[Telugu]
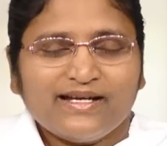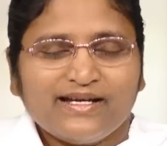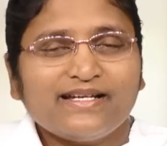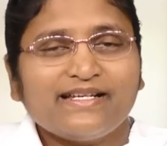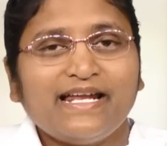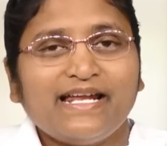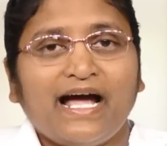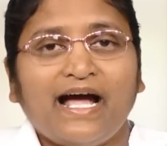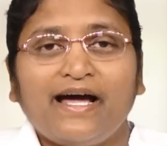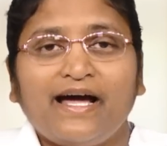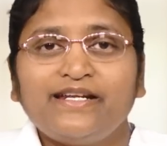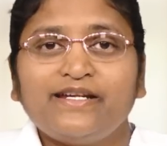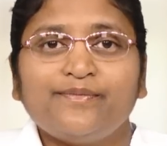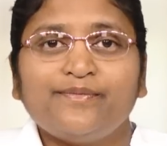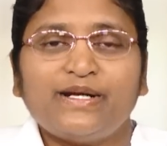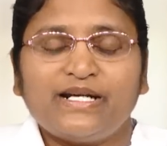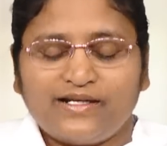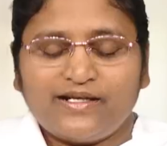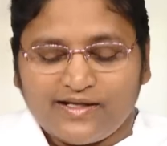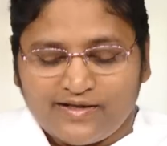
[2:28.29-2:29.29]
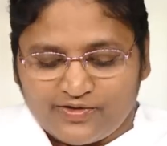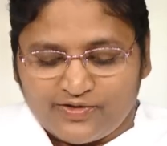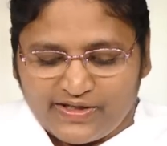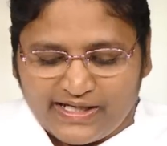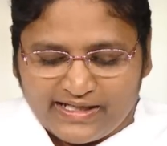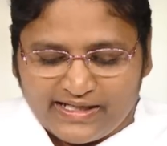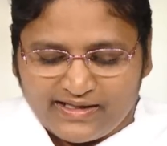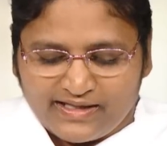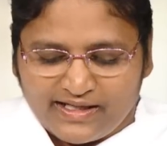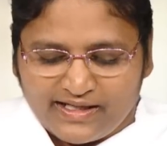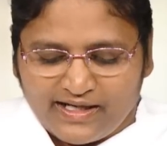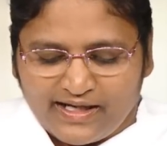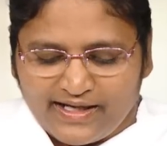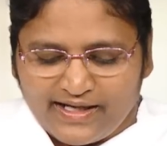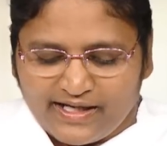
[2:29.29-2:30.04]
జ్ఞానమెట్లను ఎంతగా